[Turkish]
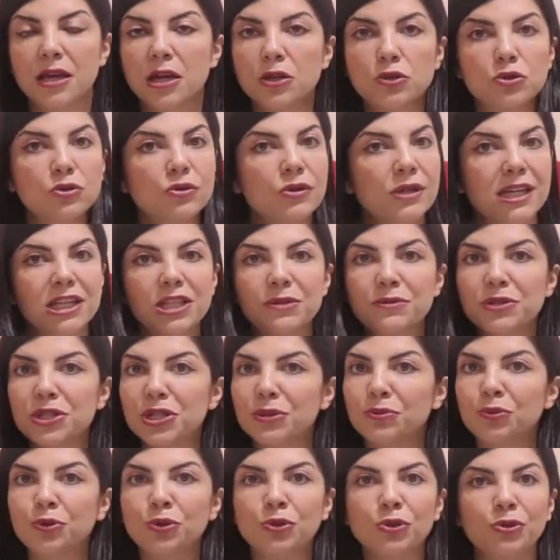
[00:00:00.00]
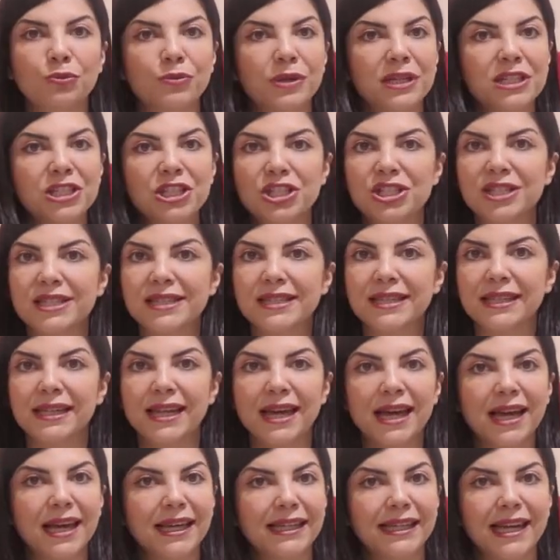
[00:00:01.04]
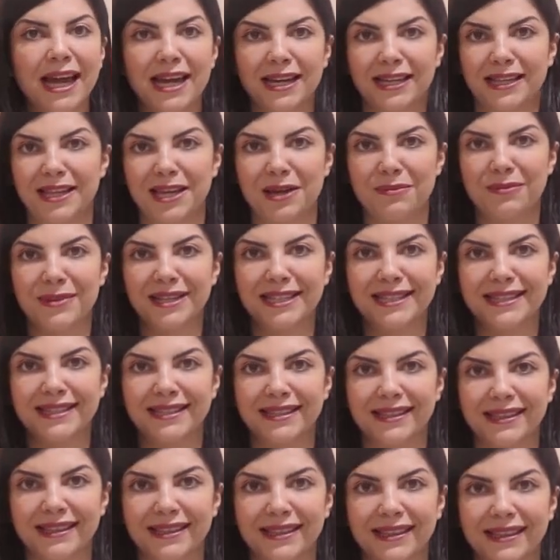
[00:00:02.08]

Çünkü geçmişi bugünün bakış açısıyla yargılayamazsın.